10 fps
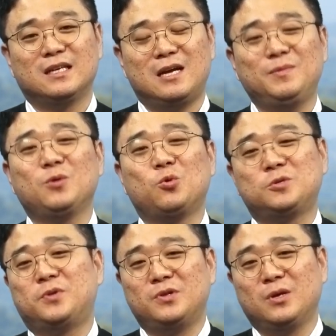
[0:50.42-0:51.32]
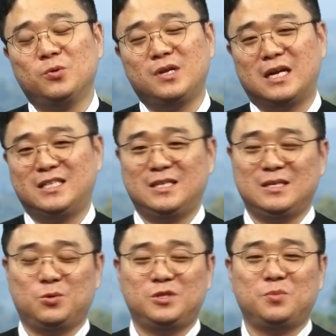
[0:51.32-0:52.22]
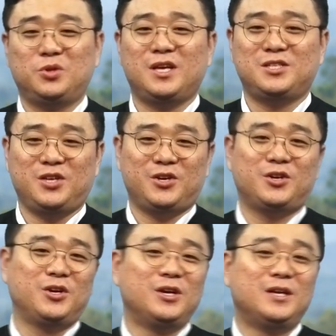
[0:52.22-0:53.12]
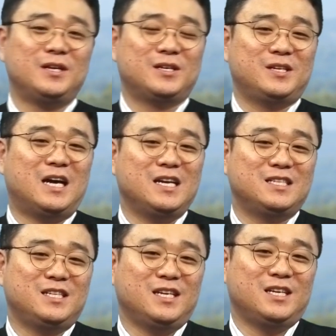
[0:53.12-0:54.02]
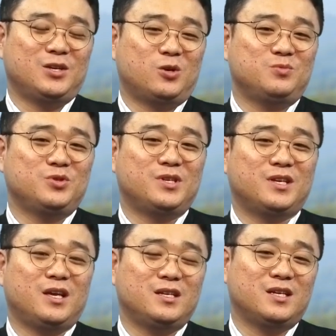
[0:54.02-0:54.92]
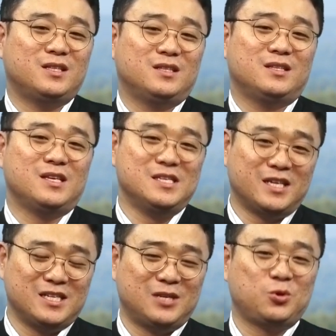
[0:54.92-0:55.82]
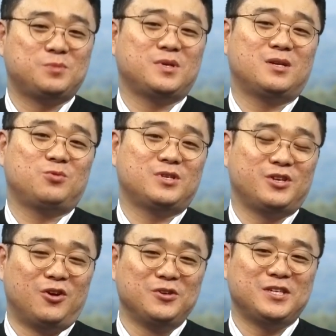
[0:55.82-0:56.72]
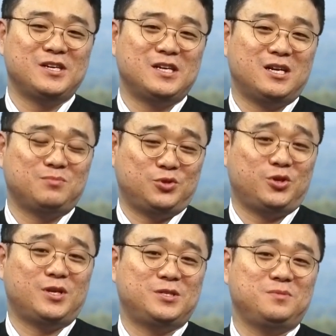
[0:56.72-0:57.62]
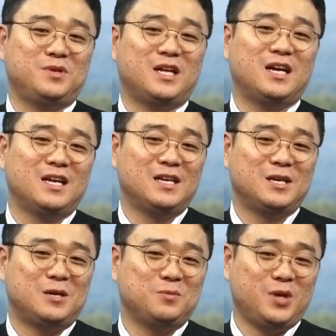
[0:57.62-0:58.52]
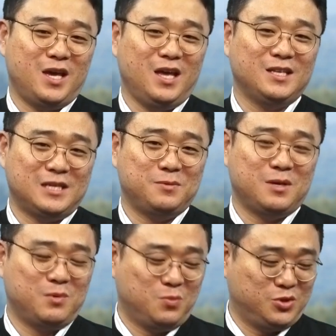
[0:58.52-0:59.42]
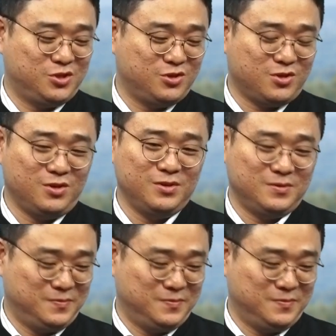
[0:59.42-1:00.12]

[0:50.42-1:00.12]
함께 오고 싶었는데 오늘 같이 오지 못했어요. 그래서 아이들이 여러분들께 이제 인사를 드리고 싶다라고 해서 영상을 하나 붙여놨습니다. 함께 짧게 한번 보시죠.